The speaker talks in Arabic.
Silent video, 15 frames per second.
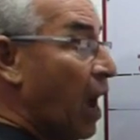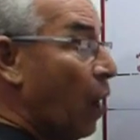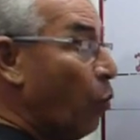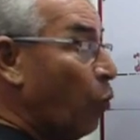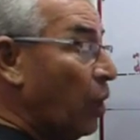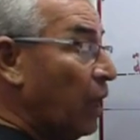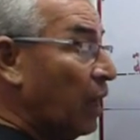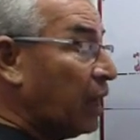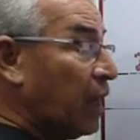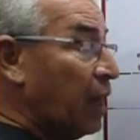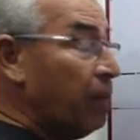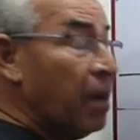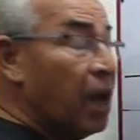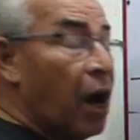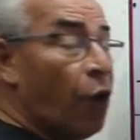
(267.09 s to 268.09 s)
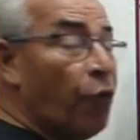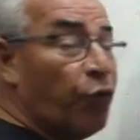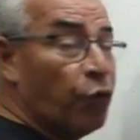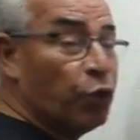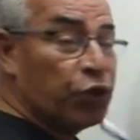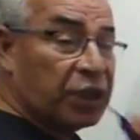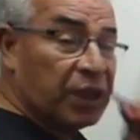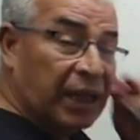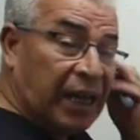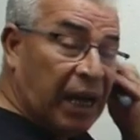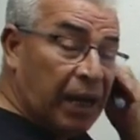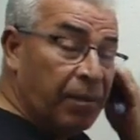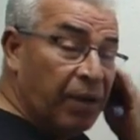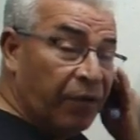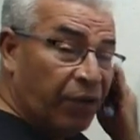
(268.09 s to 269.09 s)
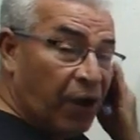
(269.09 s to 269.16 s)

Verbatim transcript: اول الكلمة او في نص الكلمة